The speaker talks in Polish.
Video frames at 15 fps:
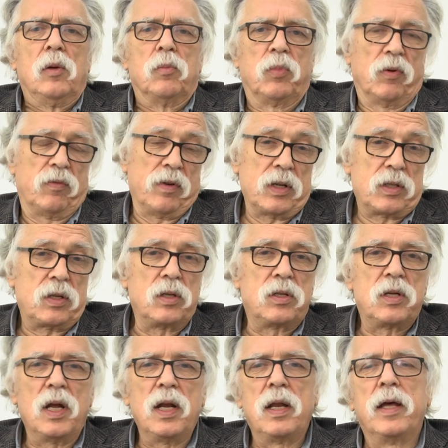bo
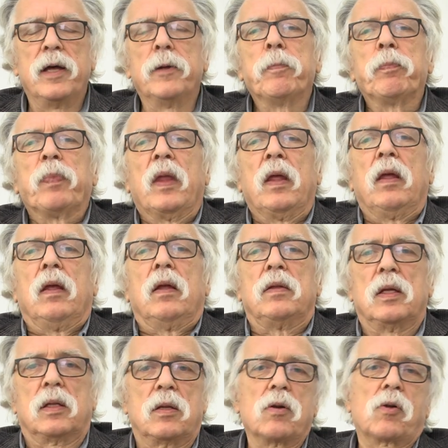właściciele
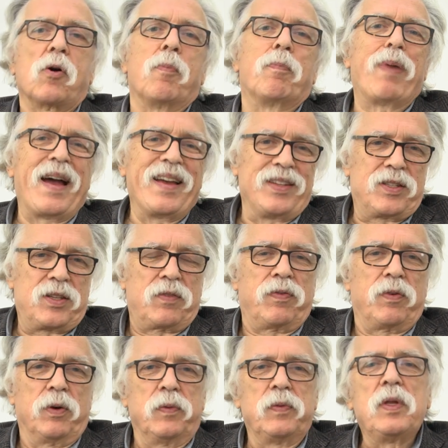nie tylko
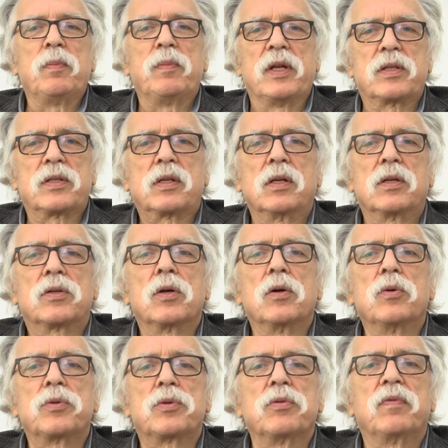państwo niemieckie się
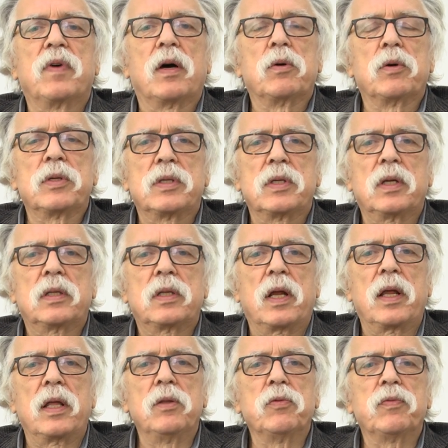usuwało z tych
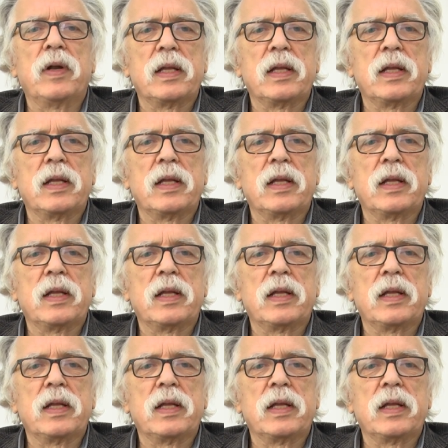terenów,